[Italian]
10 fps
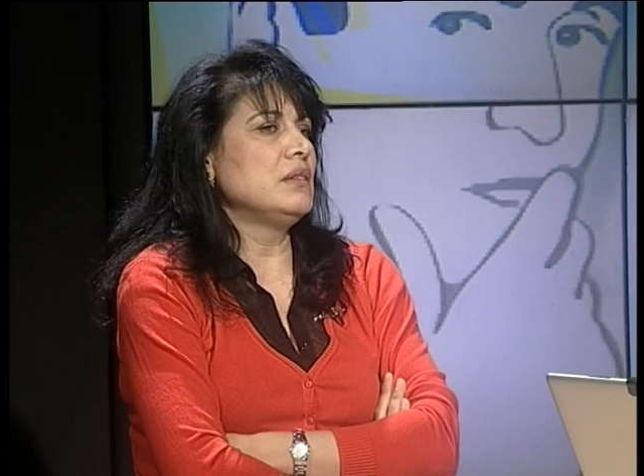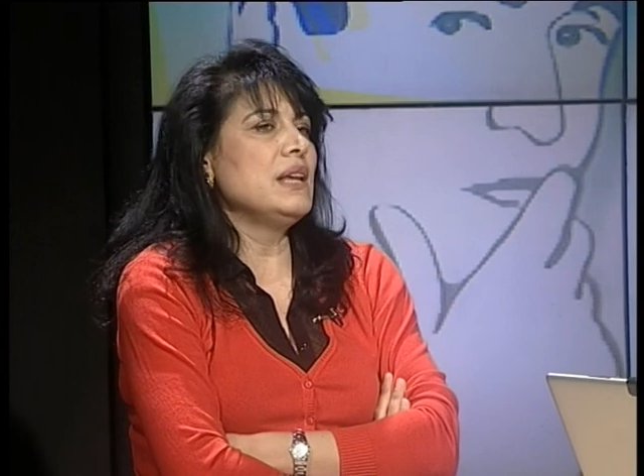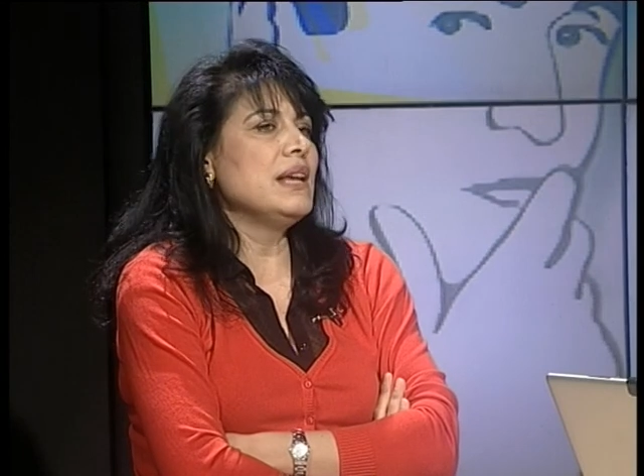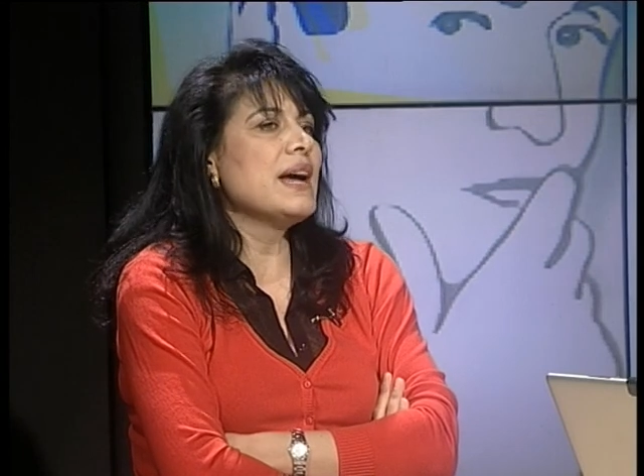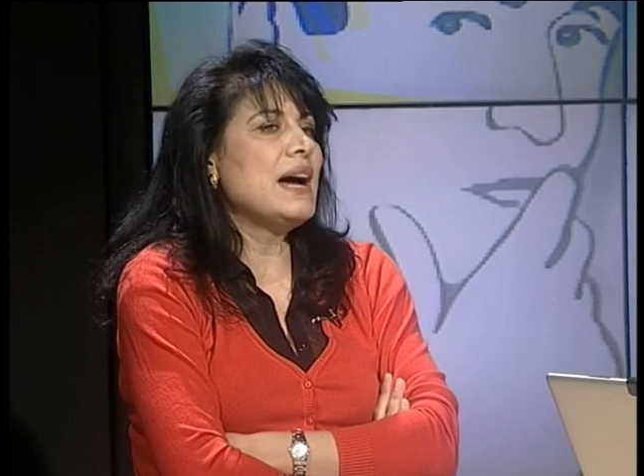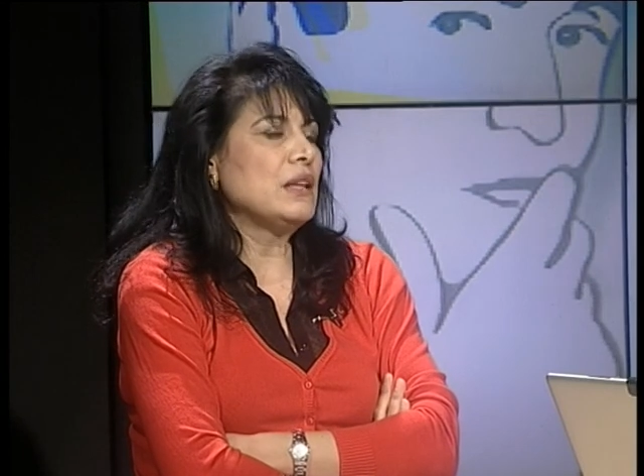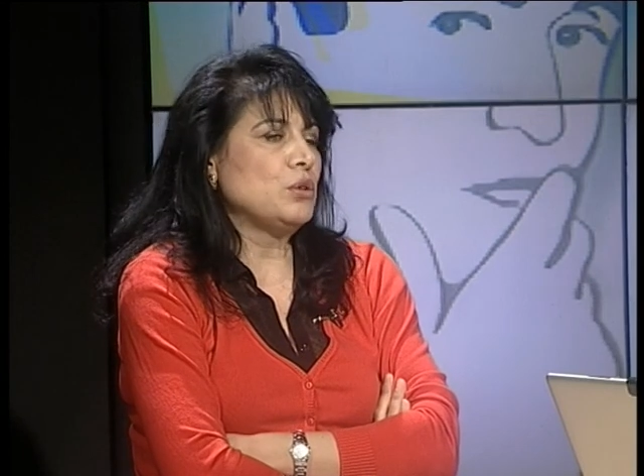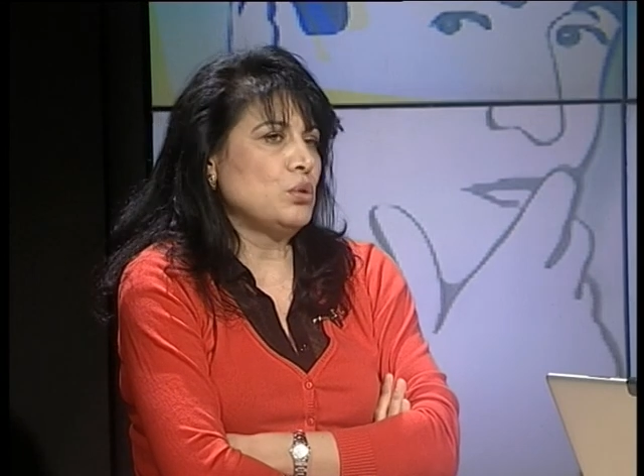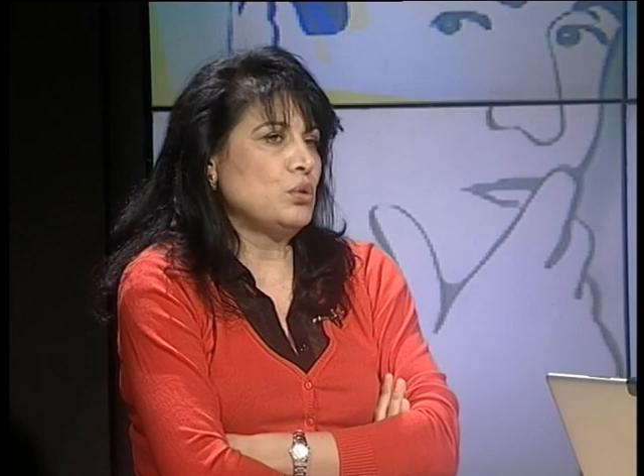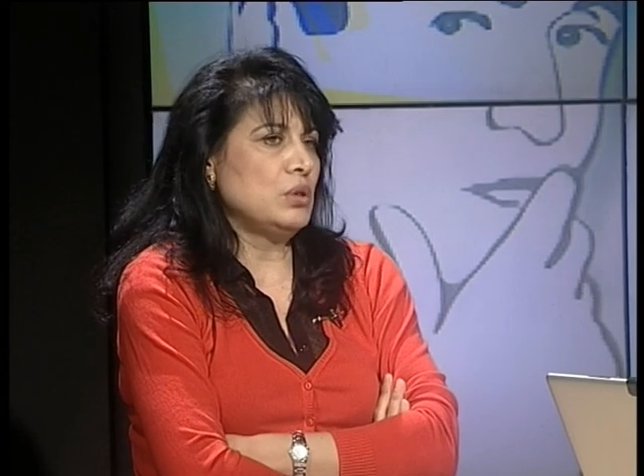
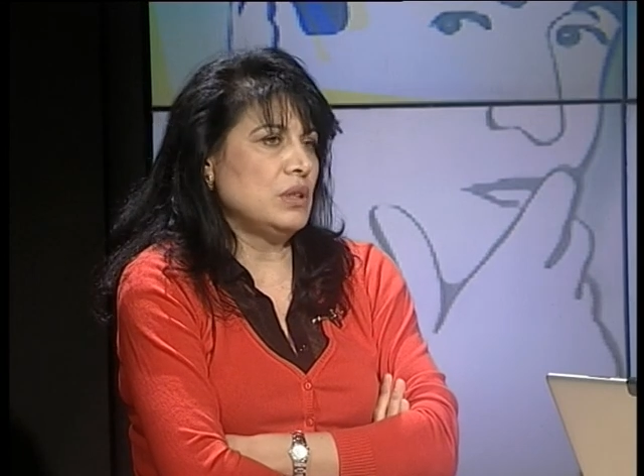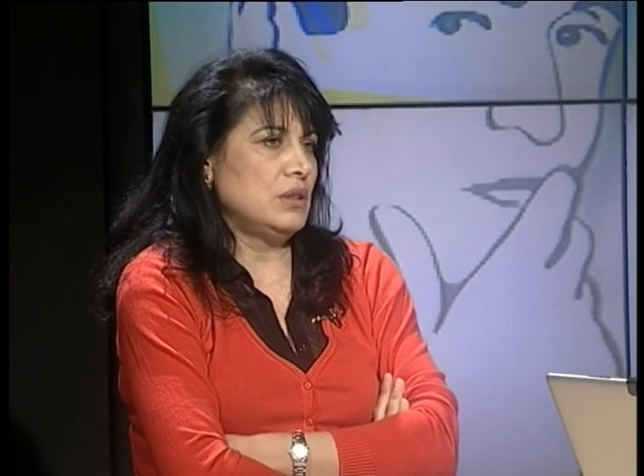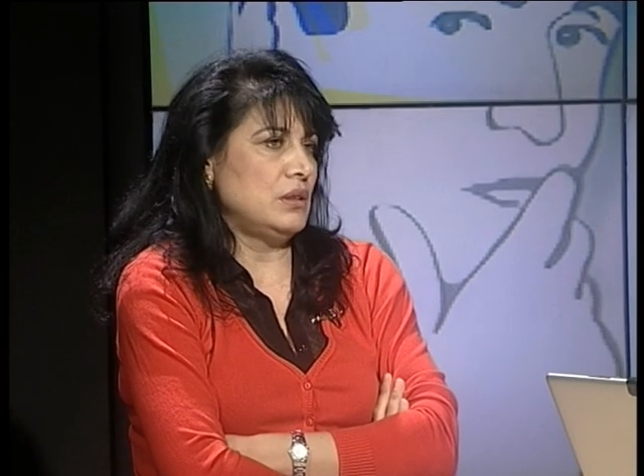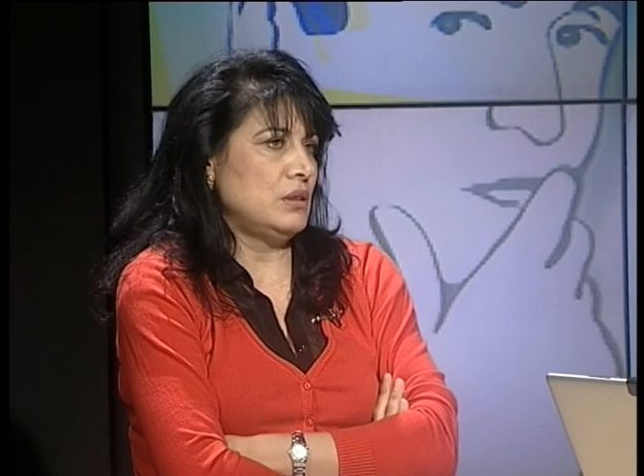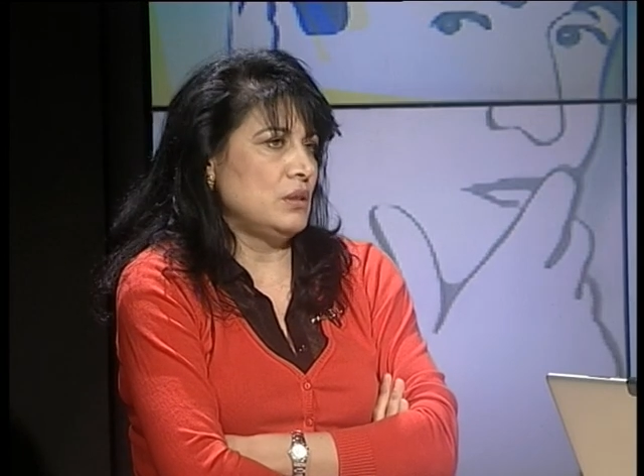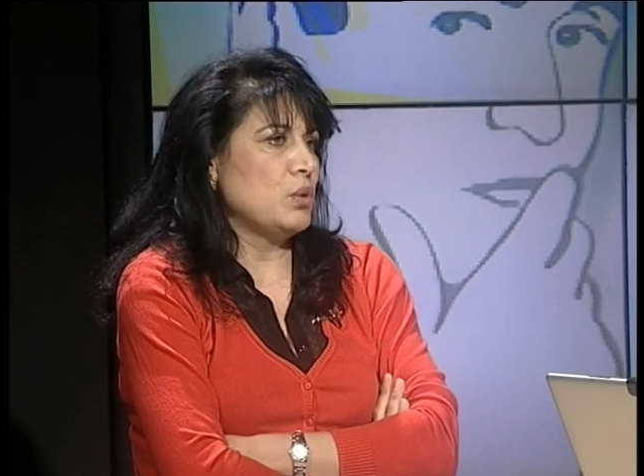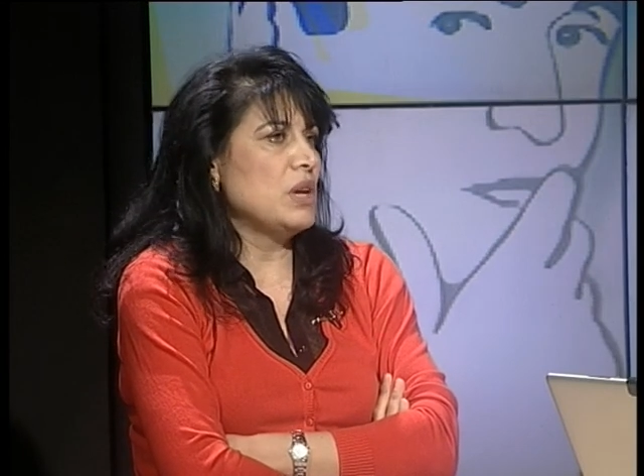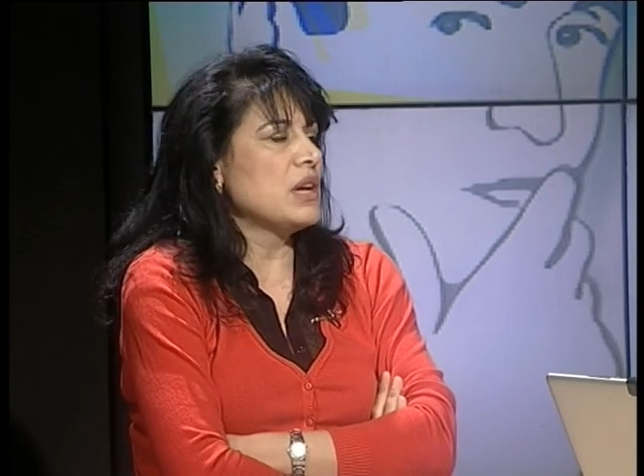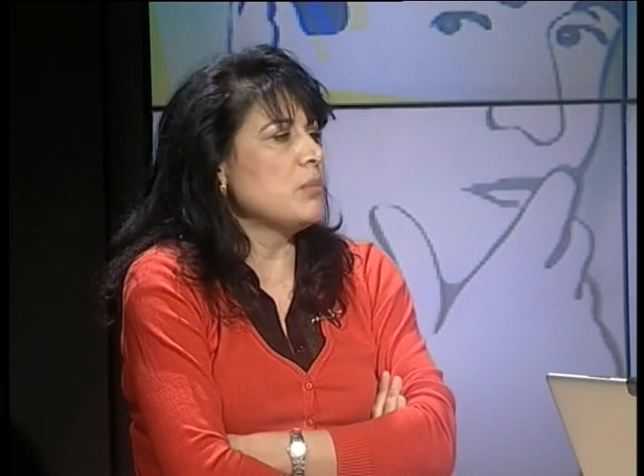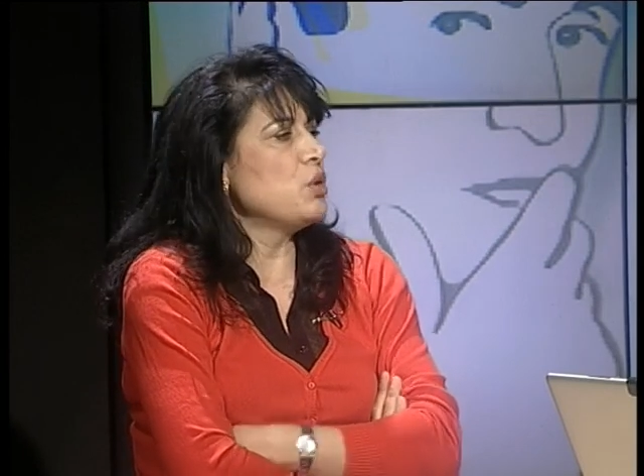delegato eh,
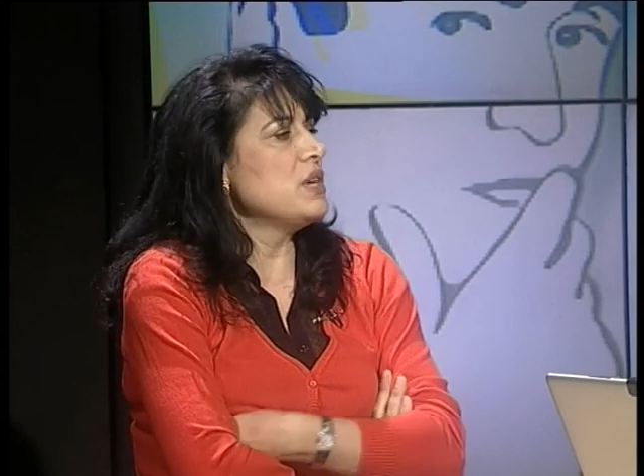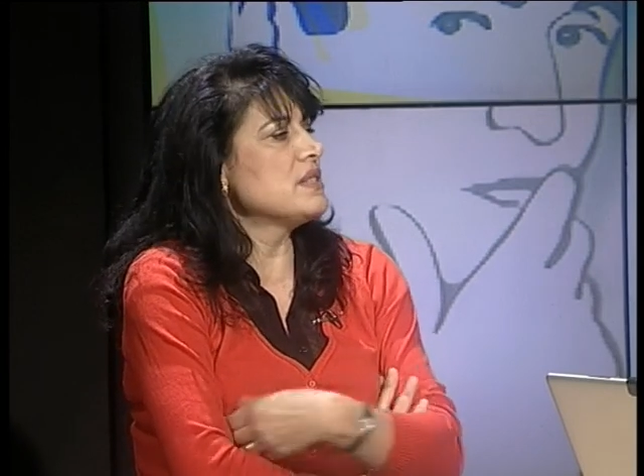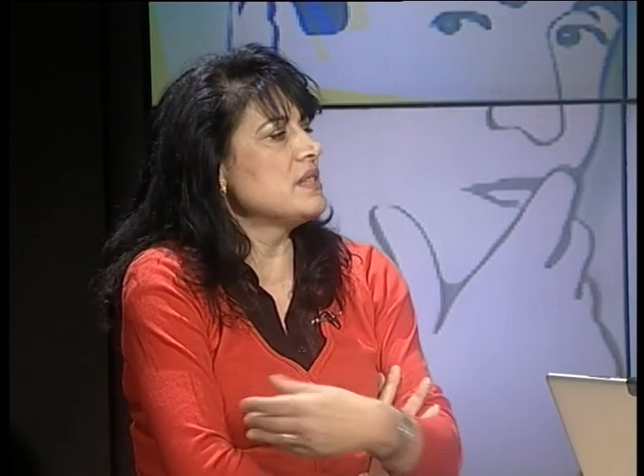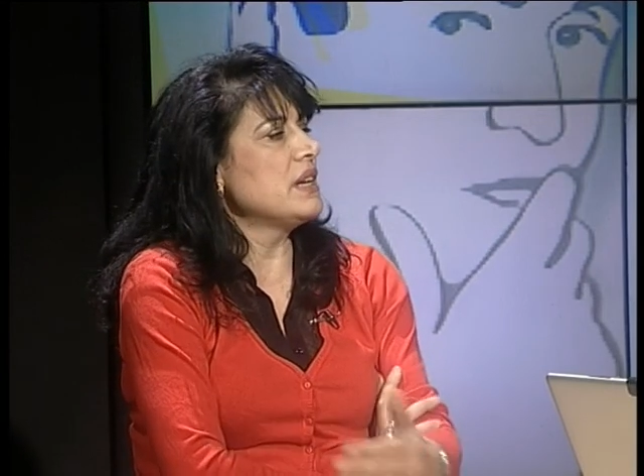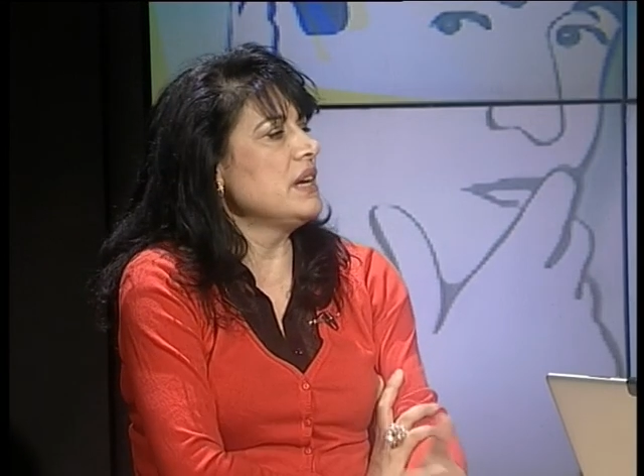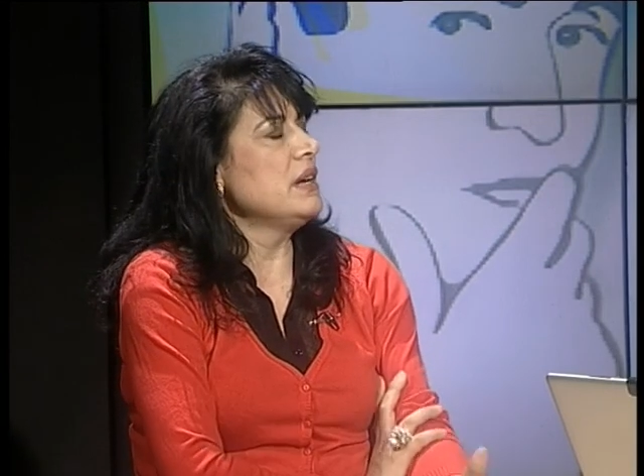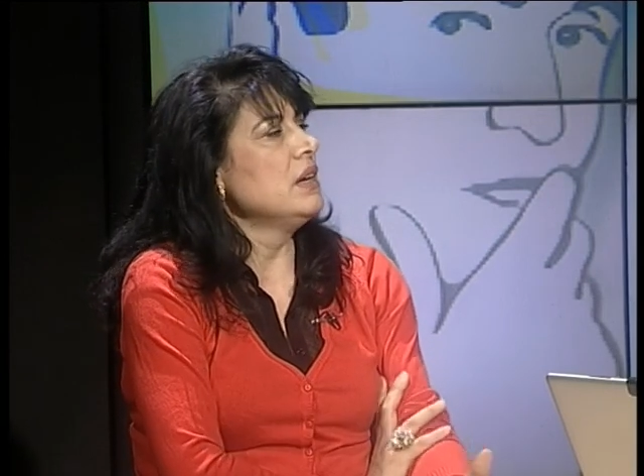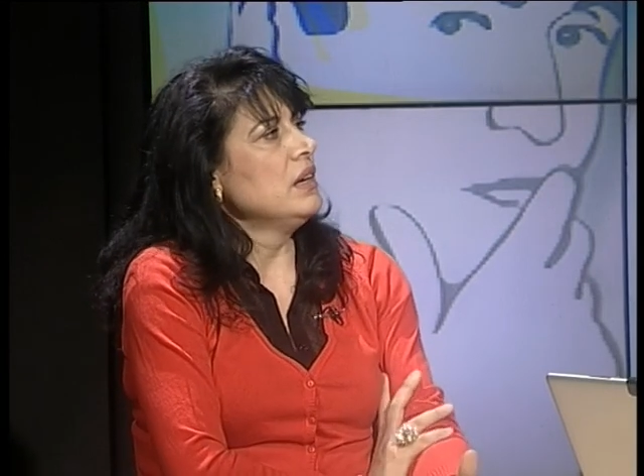quella che può essere